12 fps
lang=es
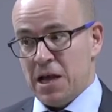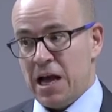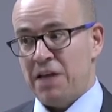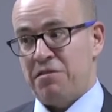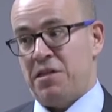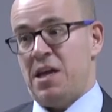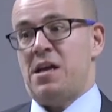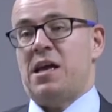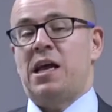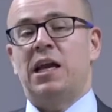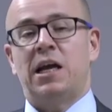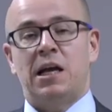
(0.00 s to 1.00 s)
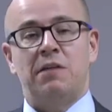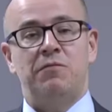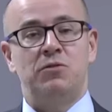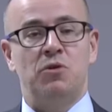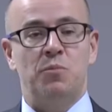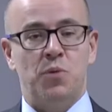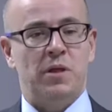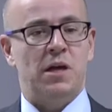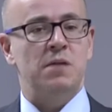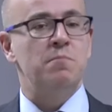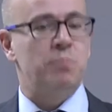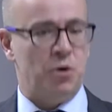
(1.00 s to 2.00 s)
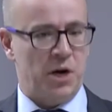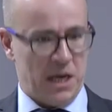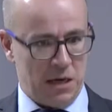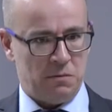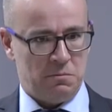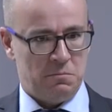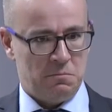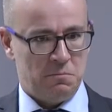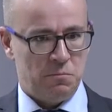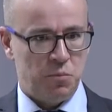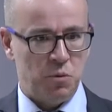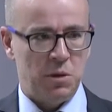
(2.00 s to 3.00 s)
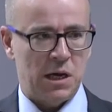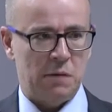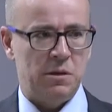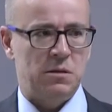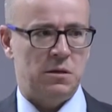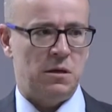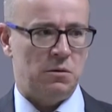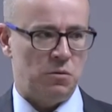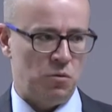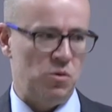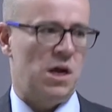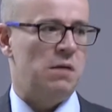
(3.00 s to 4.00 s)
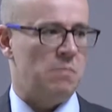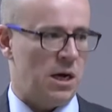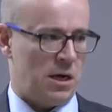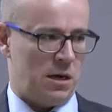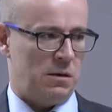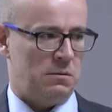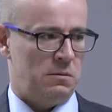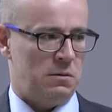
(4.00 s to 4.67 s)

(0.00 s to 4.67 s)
hace que el ejército pueda imponer públicamente una imagen.